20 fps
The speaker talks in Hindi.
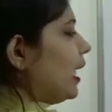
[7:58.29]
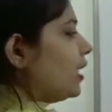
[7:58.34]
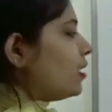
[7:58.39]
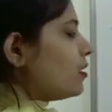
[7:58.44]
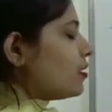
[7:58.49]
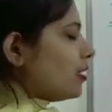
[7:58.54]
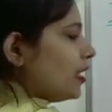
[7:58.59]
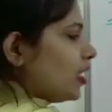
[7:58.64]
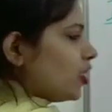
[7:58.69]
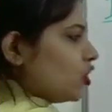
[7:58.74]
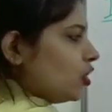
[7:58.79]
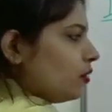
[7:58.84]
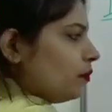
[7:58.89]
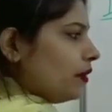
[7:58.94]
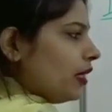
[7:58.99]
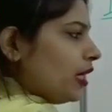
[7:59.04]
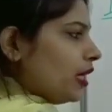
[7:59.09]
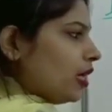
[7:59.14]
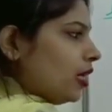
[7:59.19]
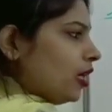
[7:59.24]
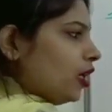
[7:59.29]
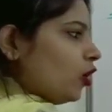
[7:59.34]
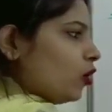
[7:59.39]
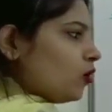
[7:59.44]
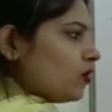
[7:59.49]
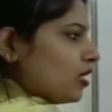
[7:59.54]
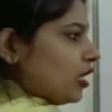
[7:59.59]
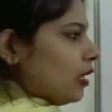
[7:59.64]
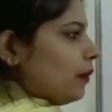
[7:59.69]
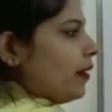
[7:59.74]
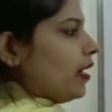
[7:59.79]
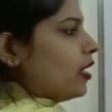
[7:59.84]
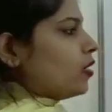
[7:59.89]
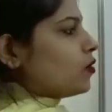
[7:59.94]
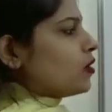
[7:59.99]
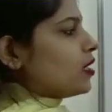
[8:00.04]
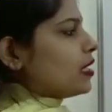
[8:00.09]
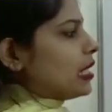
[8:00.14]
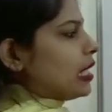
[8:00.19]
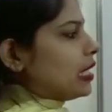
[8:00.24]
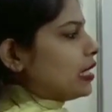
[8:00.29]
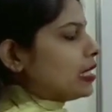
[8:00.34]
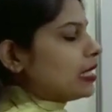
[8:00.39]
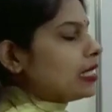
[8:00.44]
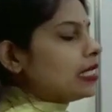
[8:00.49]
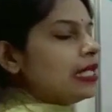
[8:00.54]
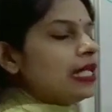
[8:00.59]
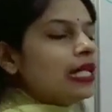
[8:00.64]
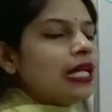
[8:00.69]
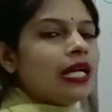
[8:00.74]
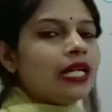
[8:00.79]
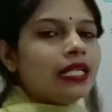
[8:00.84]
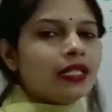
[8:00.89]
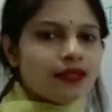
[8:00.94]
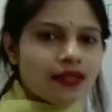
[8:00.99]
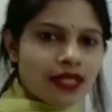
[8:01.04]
A intersection B कर लो उसके बाद उसके साथ C का